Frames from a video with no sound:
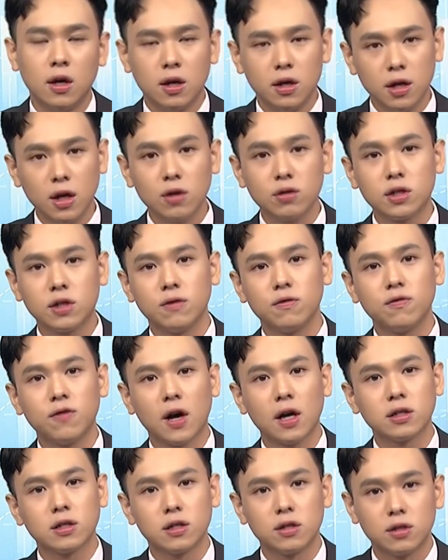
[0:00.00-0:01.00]
要先
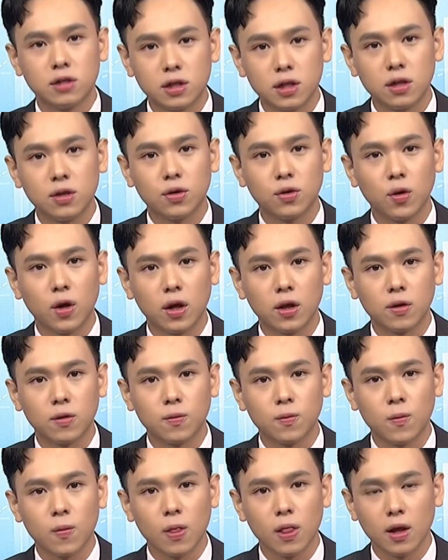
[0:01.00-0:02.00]
发生这一段，
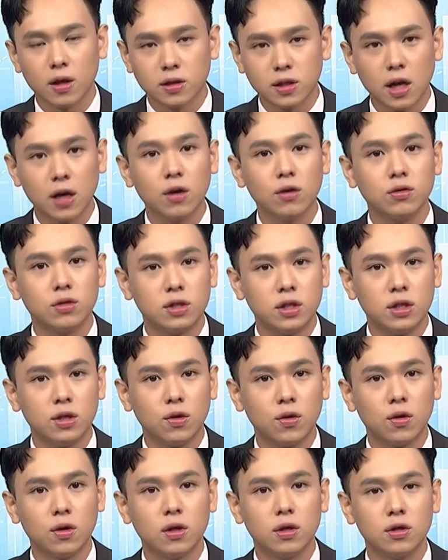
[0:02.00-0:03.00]
才有机
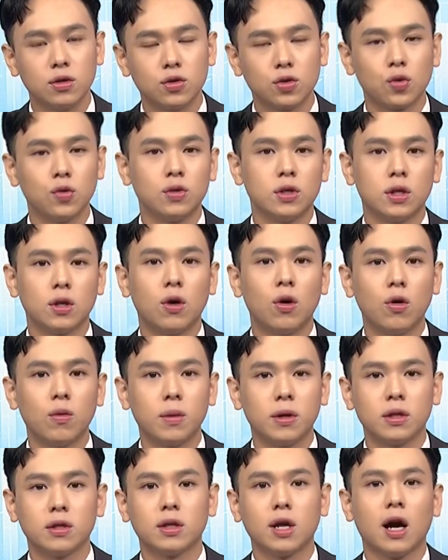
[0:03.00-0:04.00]
会出现后
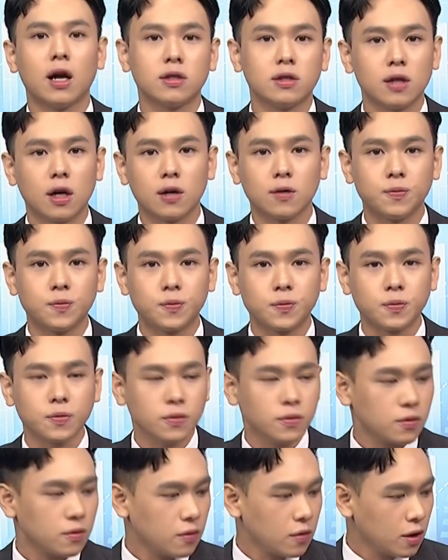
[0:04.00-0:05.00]
面的大涨。
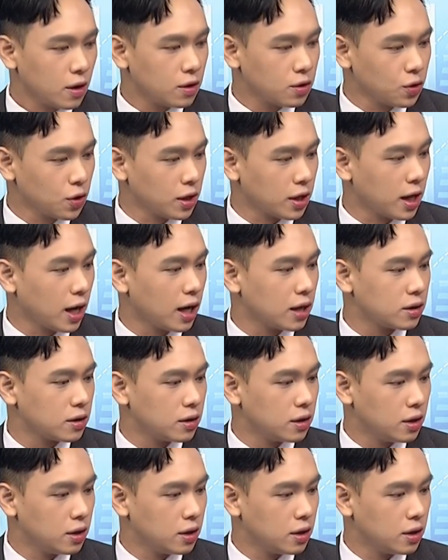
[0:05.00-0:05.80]
所以你看，